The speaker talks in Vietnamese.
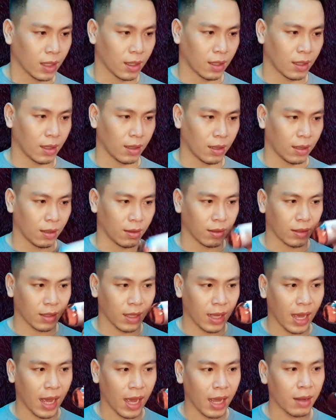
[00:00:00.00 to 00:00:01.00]
ờ,
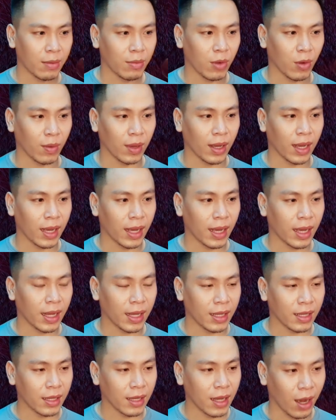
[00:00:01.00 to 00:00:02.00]

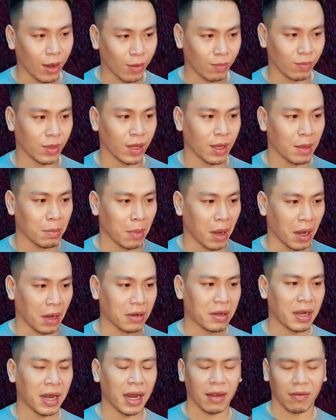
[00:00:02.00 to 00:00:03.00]
212 hồng
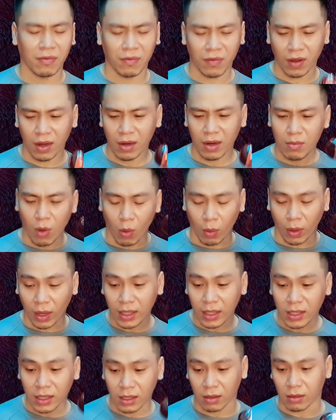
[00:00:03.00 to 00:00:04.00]
mở ra với một
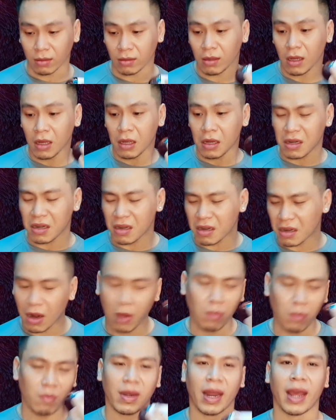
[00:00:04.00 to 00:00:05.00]
cái sự
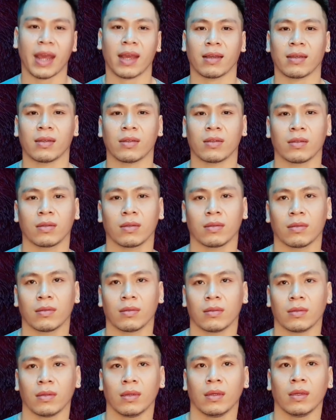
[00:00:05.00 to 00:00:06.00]
nồng nàn
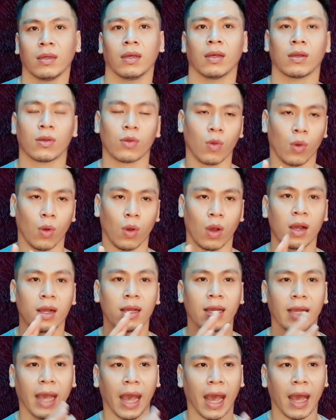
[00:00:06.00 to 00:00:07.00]
của
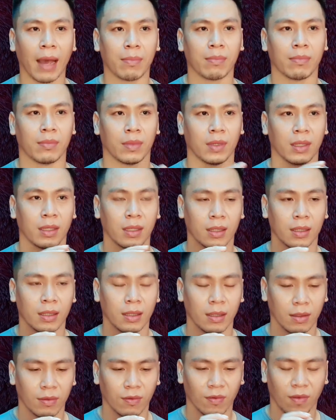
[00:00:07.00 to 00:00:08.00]
cam
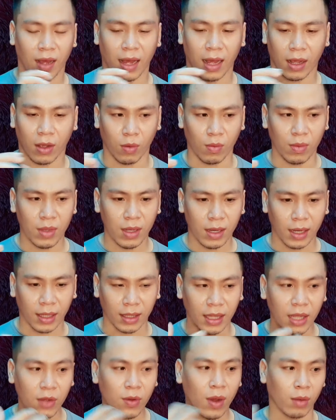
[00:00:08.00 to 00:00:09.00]
và cũng như là
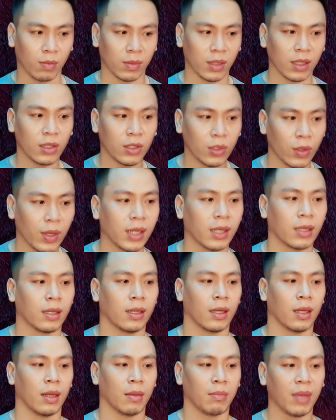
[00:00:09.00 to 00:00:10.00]
tiêu hồng tứ xuyên
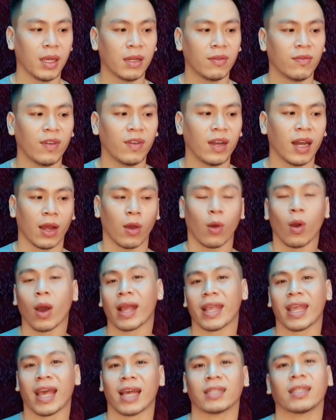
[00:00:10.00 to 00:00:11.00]
mix với lại
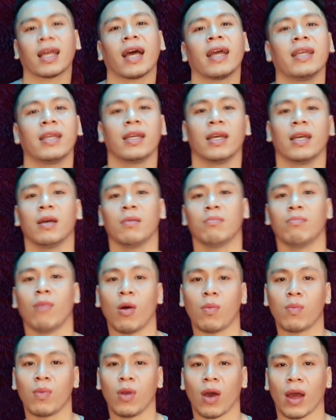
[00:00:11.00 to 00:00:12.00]
hoa nhài tây
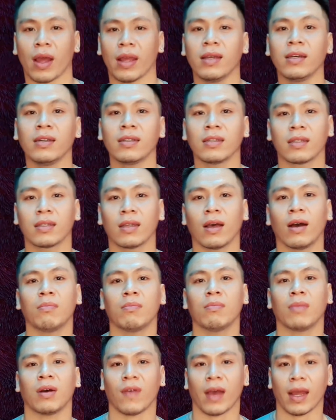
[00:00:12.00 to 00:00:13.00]
một loại hương
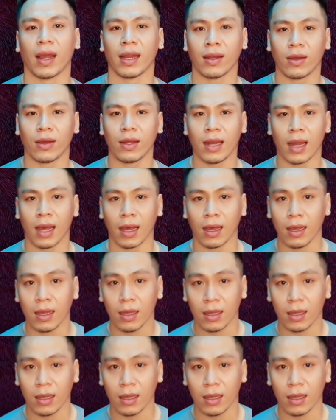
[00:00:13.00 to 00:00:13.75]
thơm mà phải nói là